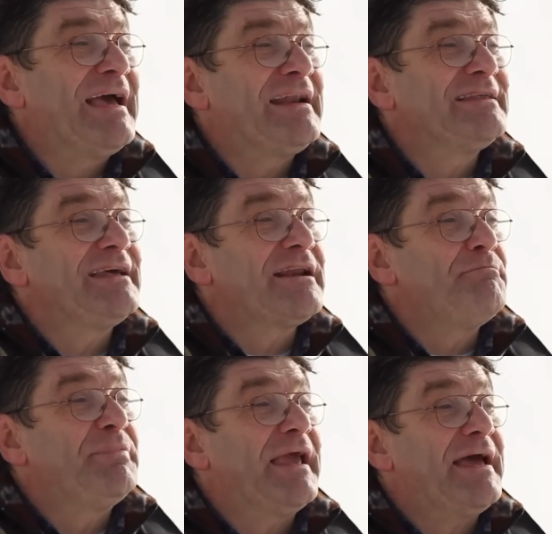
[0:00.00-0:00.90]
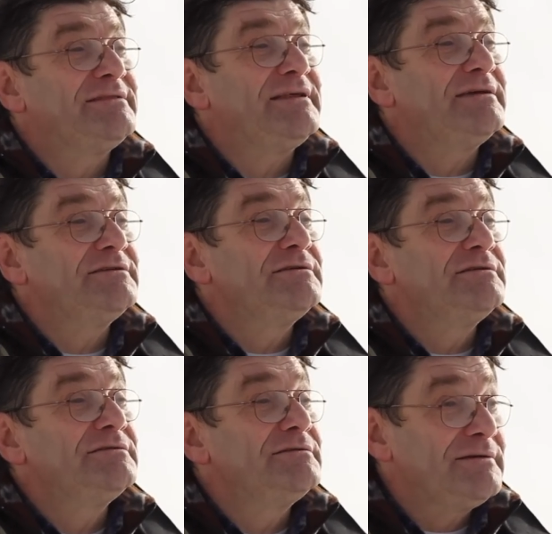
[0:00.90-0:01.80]
gara di arrampicata,
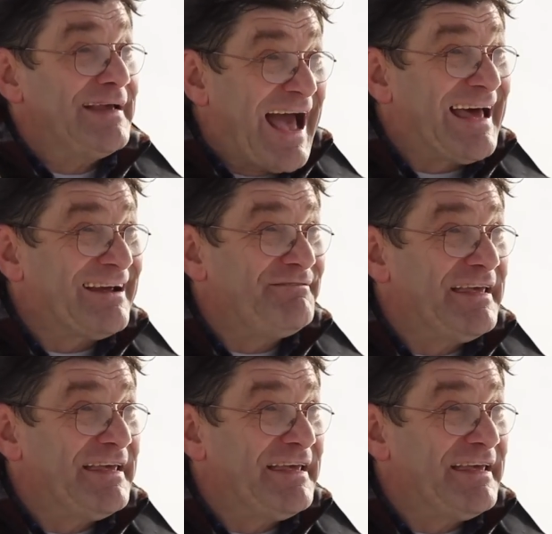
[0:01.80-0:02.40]
gara